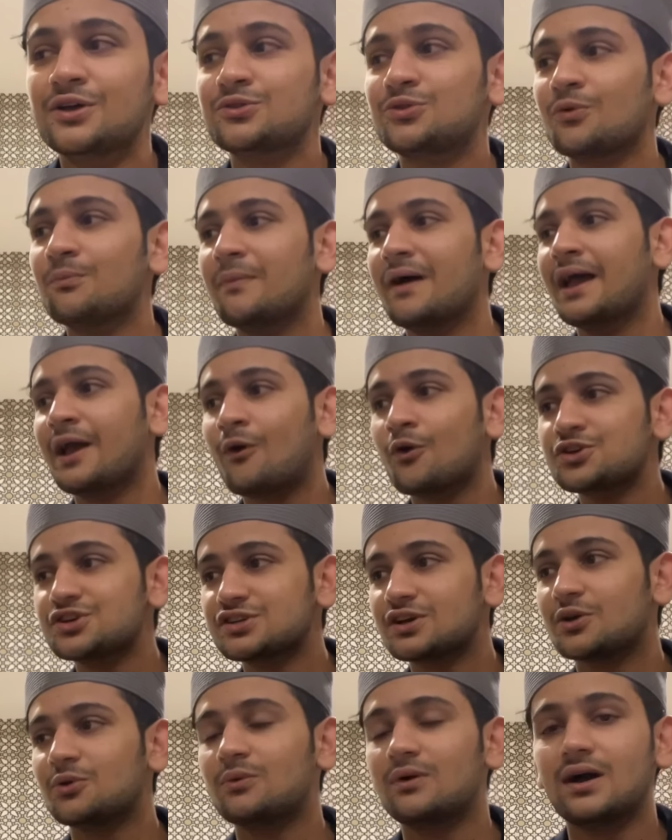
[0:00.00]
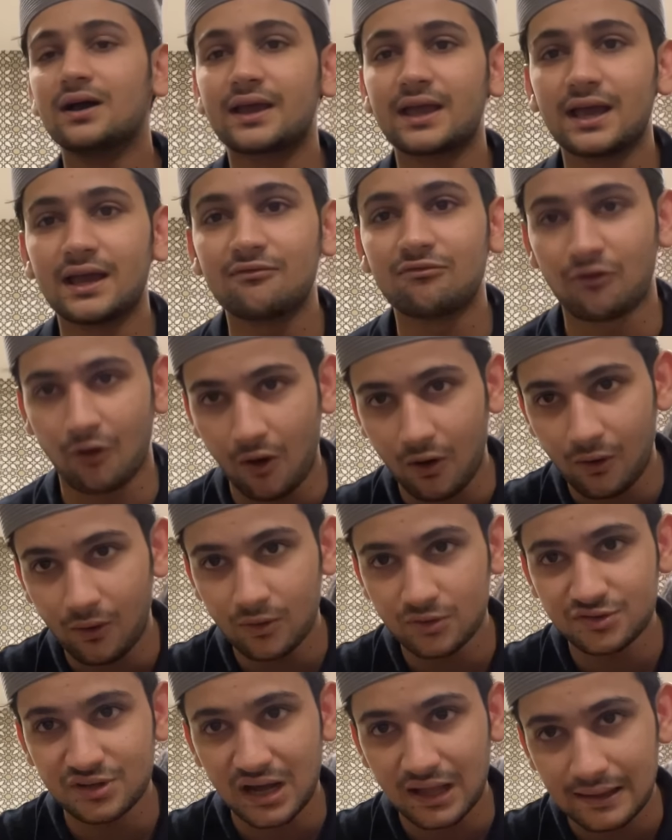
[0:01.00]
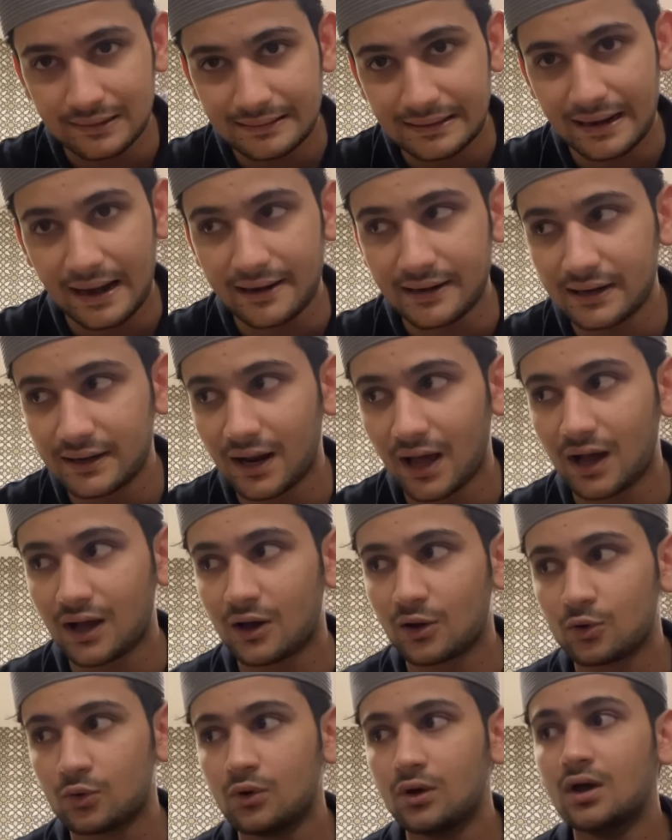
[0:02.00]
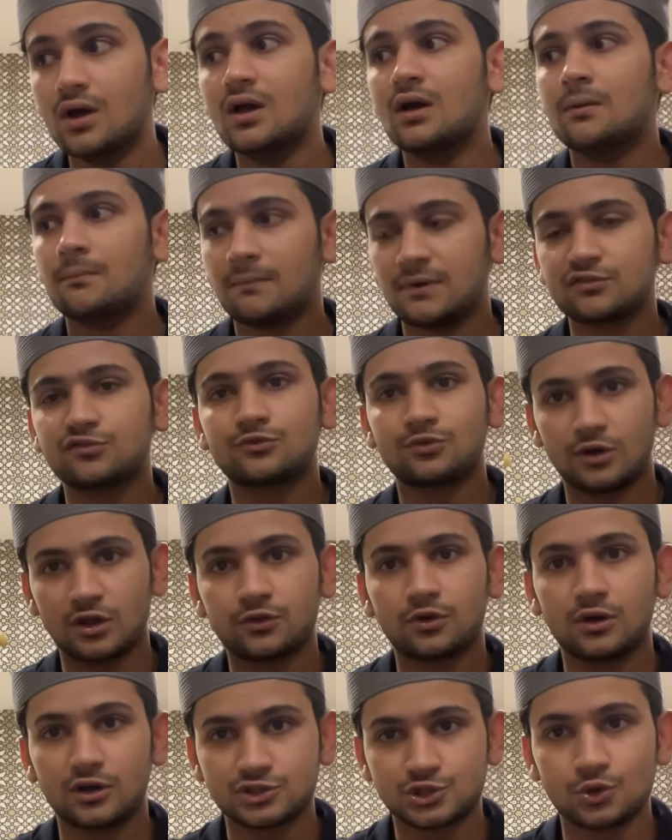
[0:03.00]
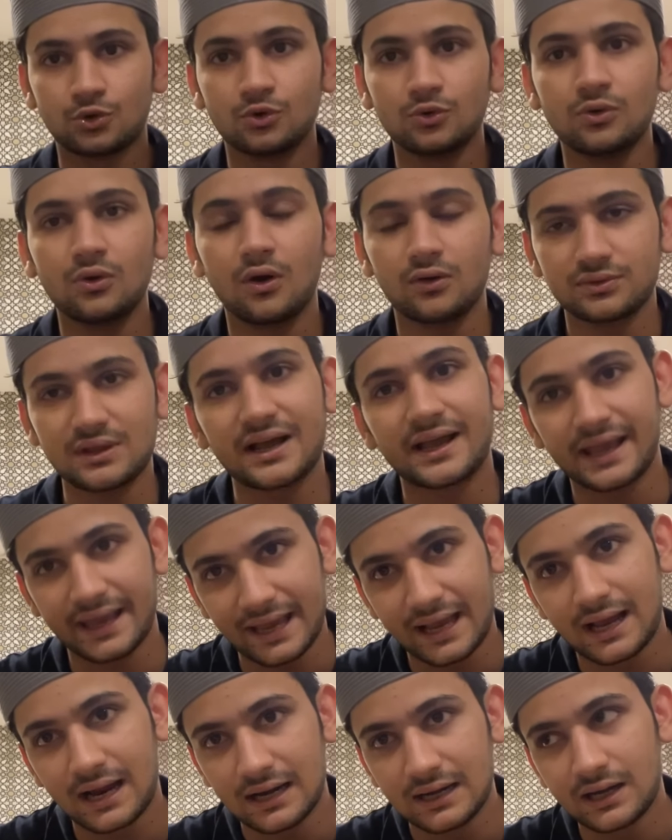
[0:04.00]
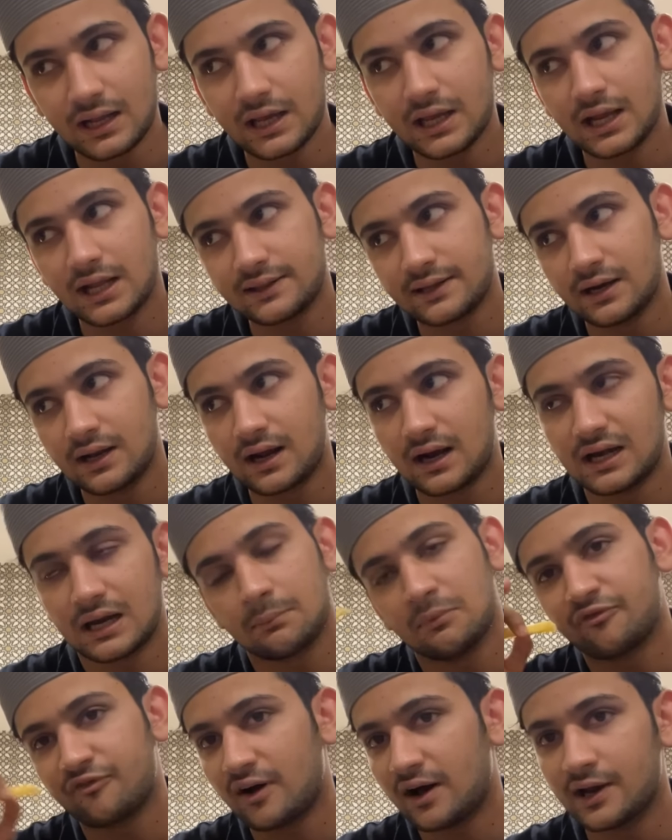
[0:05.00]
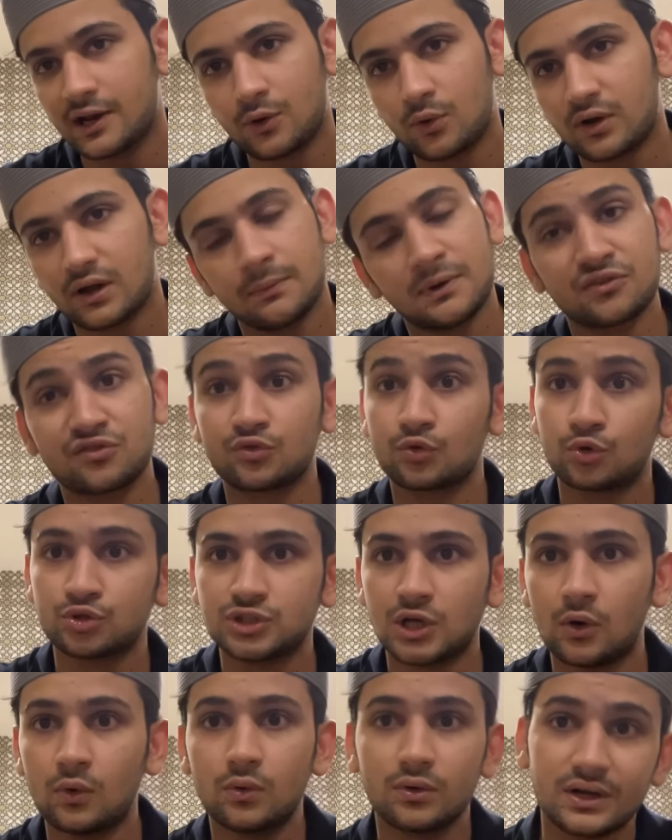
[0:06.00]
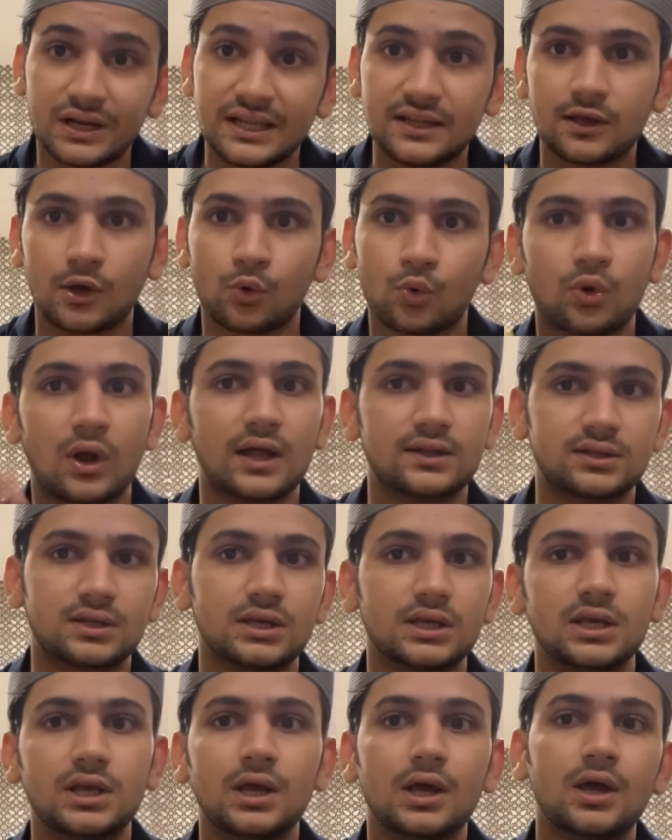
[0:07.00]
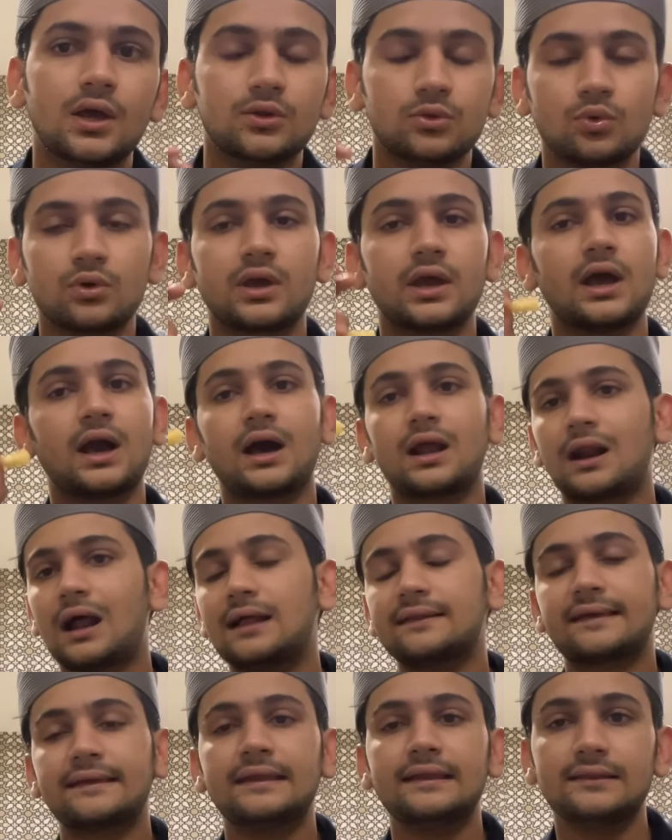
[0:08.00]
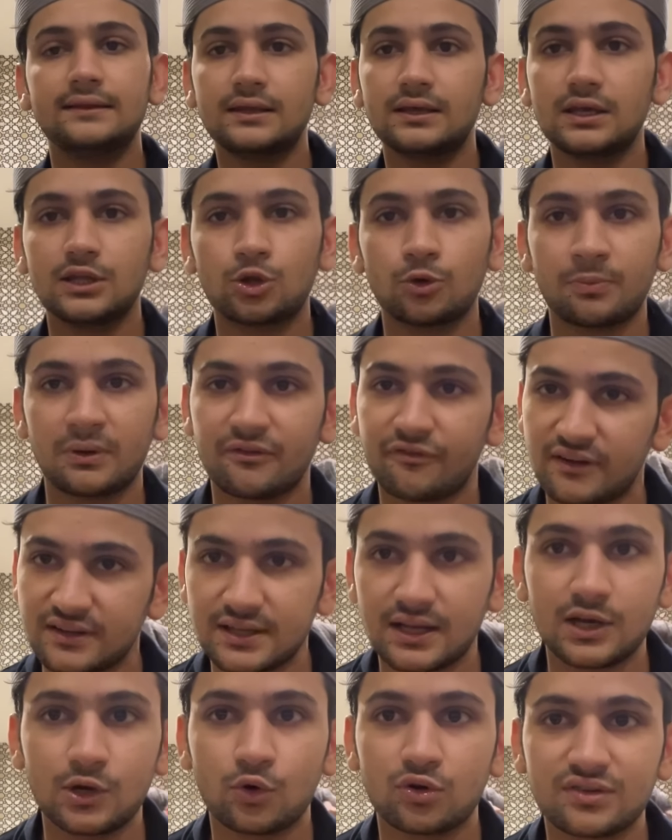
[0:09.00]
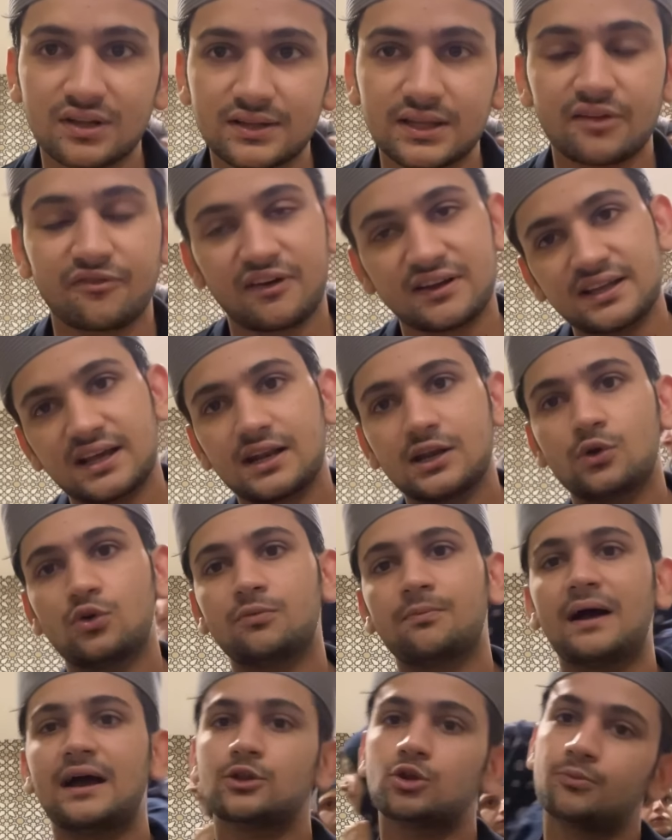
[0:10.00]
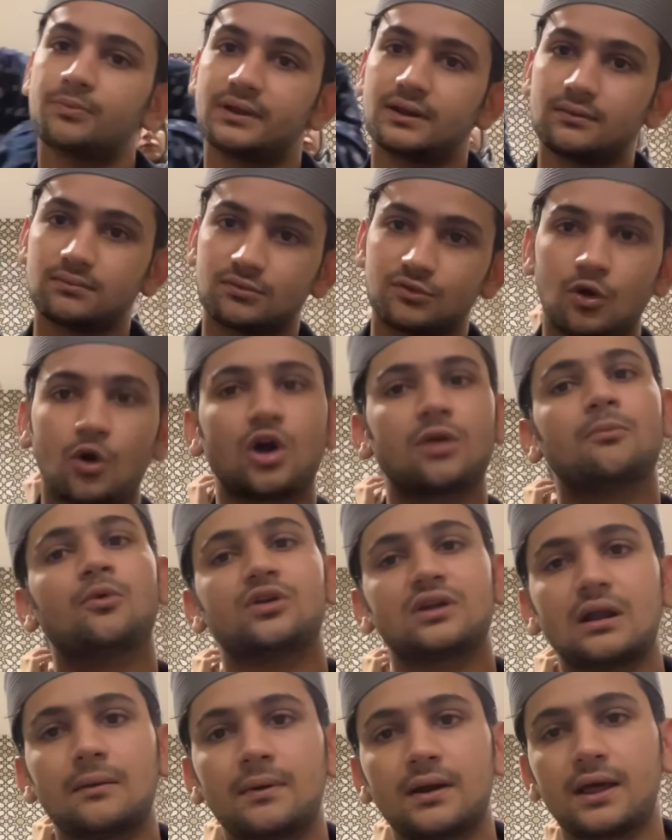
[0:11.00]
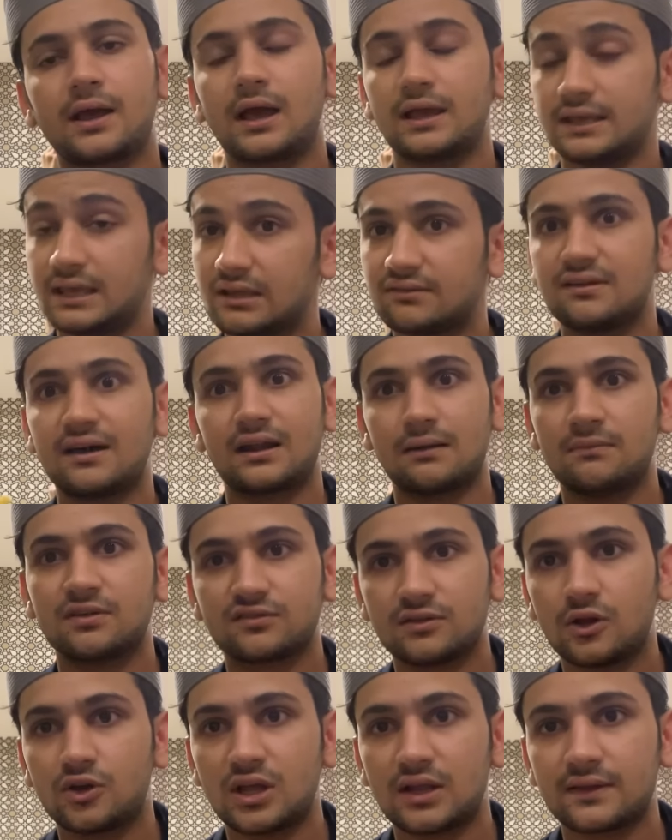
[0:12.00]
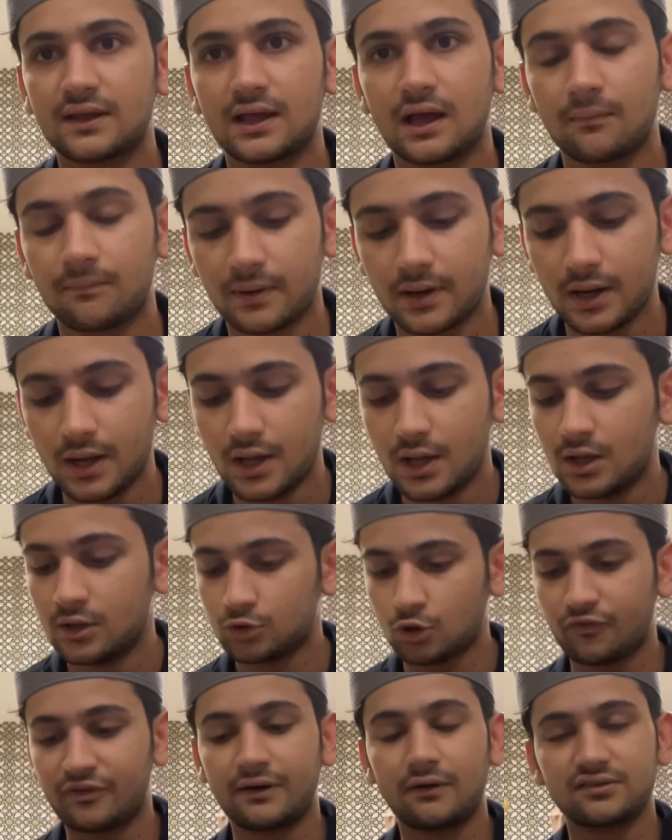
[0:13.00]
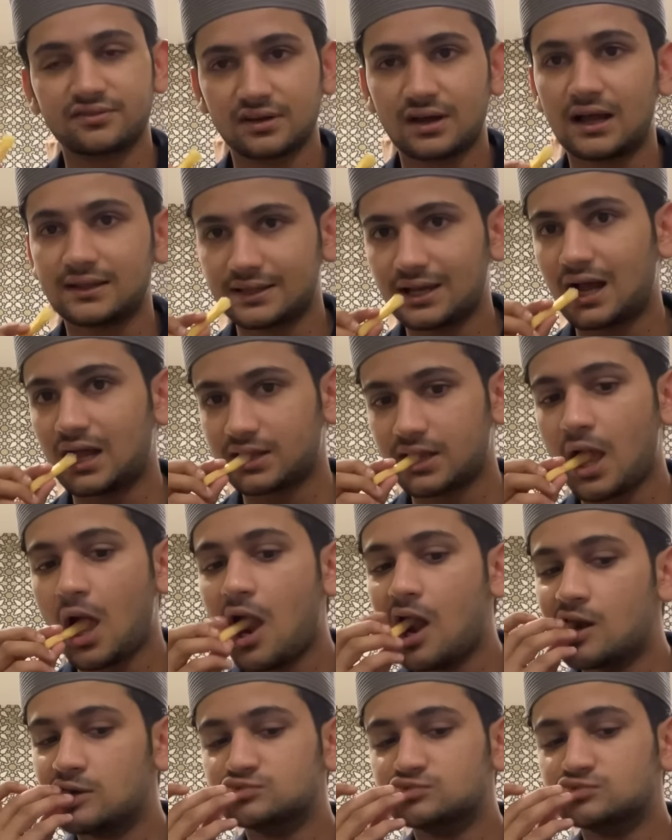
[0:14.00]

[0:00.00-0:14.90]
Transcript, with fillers: तो मैं कोशिश करूंगा कि ब्लॉग को ज़्यादातर एडिट ना करूं बस थोड़ा थोड़ा छोड़ू ताकि एक घंटे या डेढ़ घंटे में फारिग होकर फिर सो जाऊं नींद करूँ रात की क्योंकि अगर रात की नींद नहीं की तो फिर फजर नहीं उठ सकते फजर नहीं उठ पाए तो फिर जोर में उठना पड़ेगा ये सारा मसला हो जाता है यहाँ पर तो फटाफट से खाते खाते